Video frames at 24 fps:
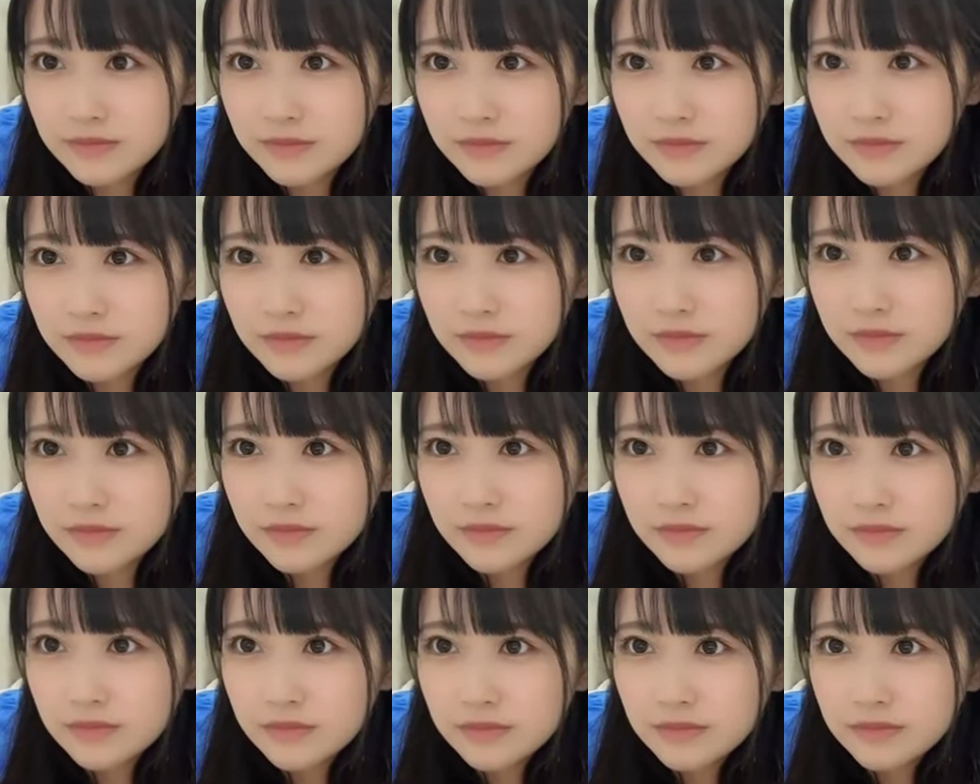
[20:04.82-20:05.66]
しかも
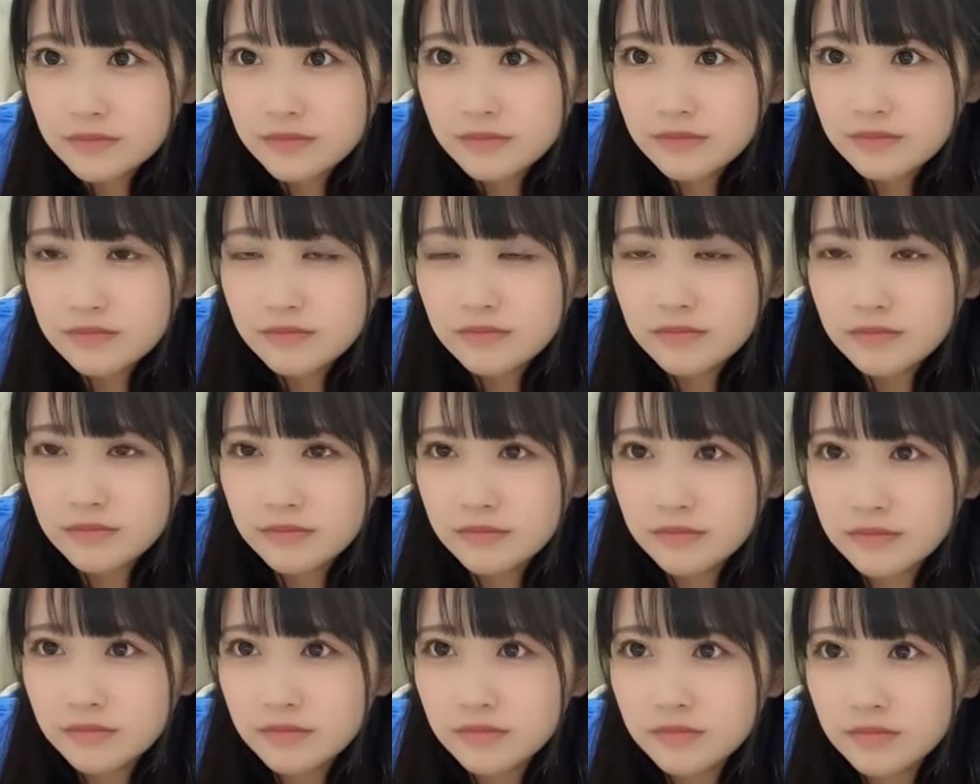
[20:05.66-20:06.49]
結構メイク
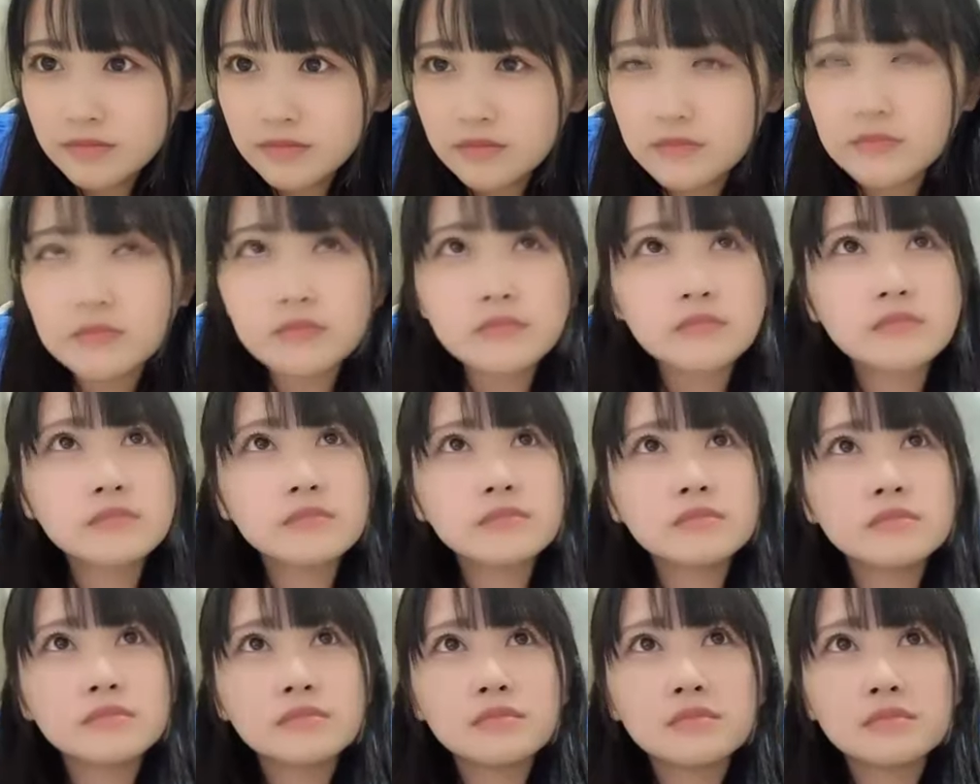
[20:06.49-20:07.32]
もさ落ちて
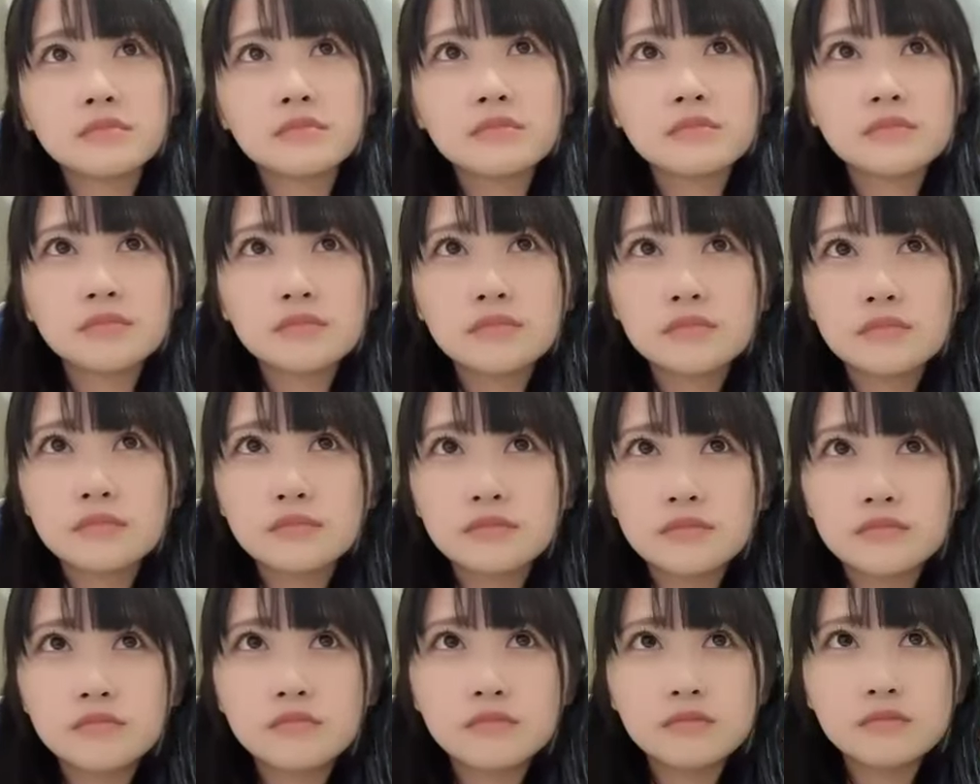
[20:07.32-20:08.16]
ないよね
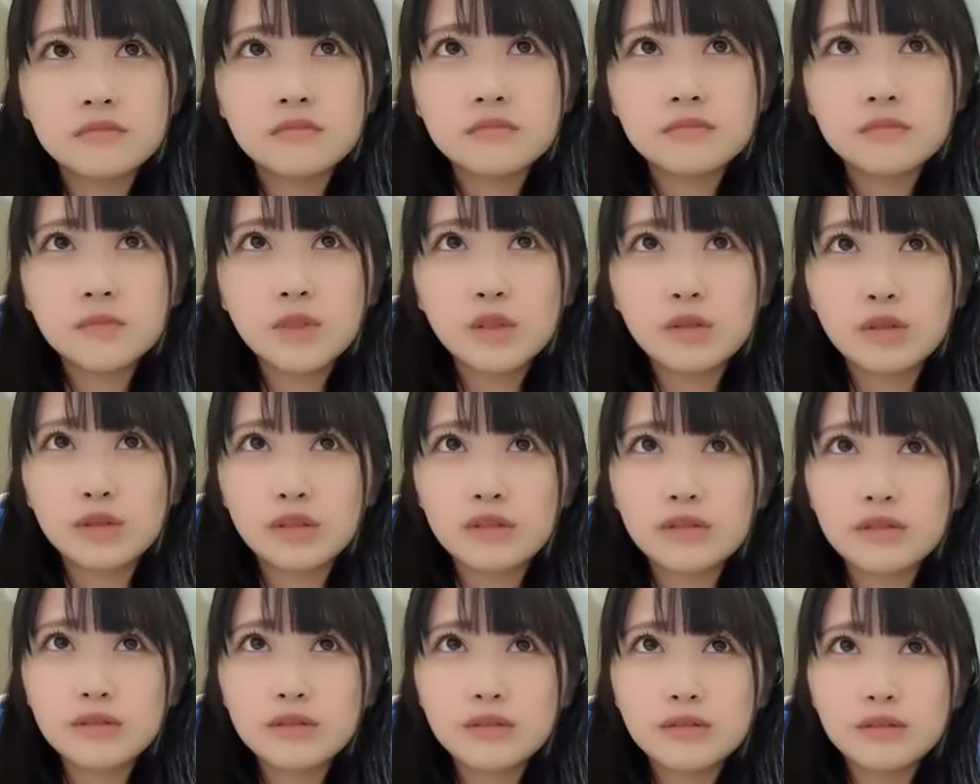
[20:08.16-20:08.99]
なんか
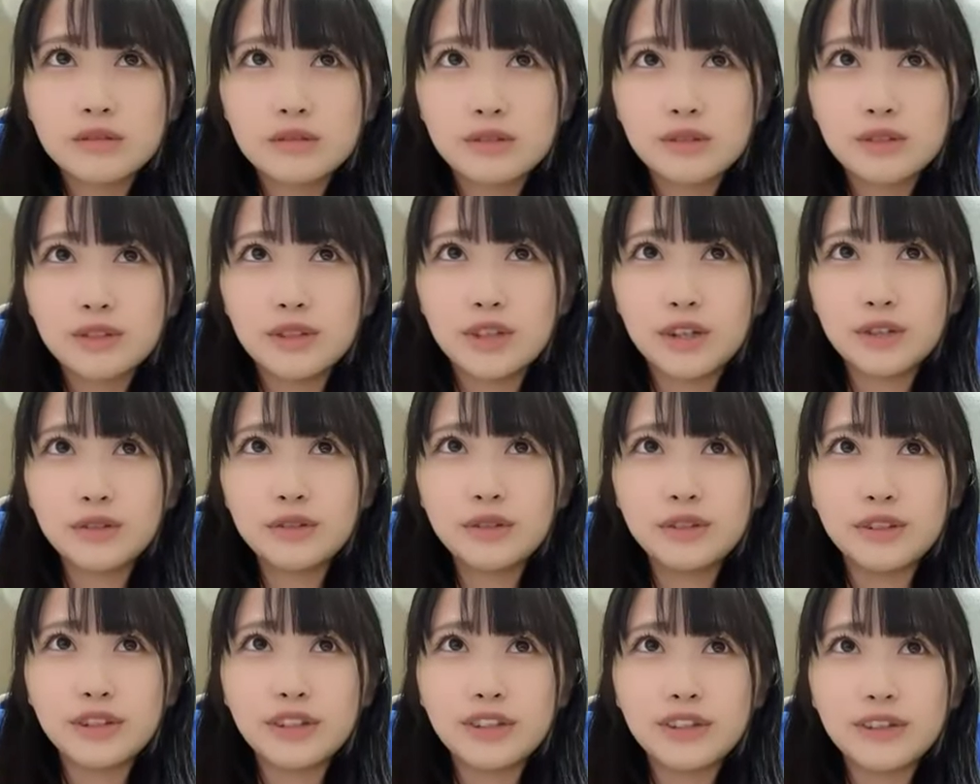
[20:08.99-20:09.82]

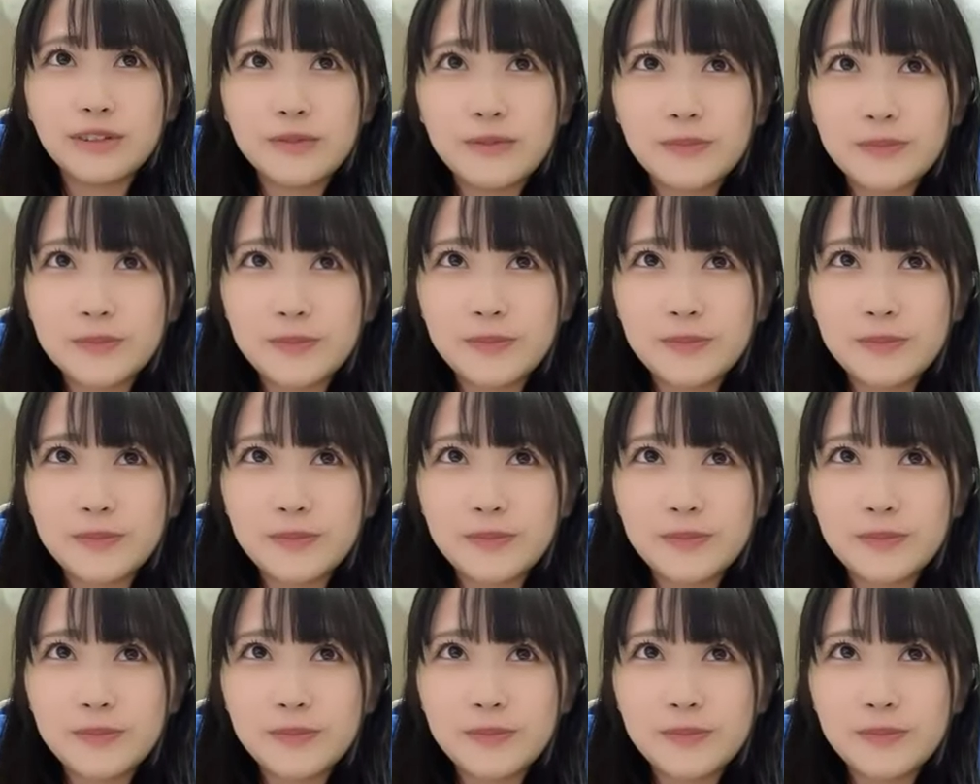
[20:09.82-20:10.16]
ギャルいね